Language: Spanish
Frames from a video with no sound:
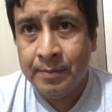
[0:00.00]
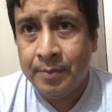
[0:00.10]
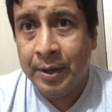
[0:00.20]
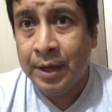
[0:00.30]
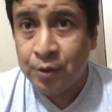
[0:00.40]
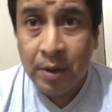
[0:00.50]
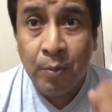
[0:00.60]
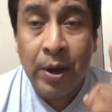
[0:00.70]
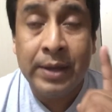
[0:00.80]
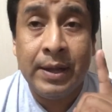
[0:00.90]
porque eso
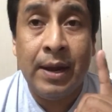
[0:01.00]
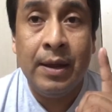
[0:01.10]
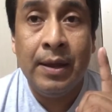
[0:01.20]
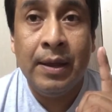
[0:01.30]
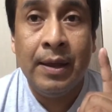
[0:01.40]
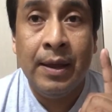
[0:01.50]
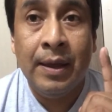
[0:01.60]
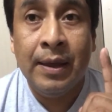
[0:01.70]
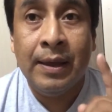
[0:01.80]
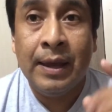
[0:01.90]
demuestra
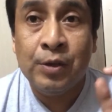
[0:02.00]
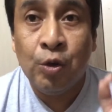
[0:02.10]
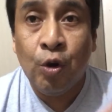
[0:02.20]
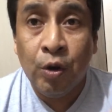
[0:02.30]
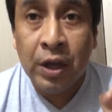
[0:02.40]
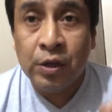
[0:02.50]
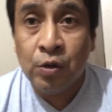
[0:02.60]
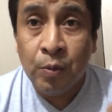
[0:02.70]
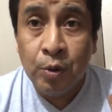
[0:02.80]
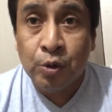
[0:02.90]
que solo
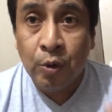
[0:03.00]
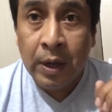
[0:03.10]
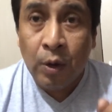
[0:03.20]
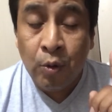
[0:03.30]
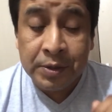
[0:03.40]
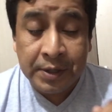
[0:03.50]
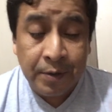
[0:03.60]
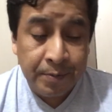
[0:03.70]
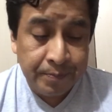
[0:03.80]
quiso Bustos el 1 a 0.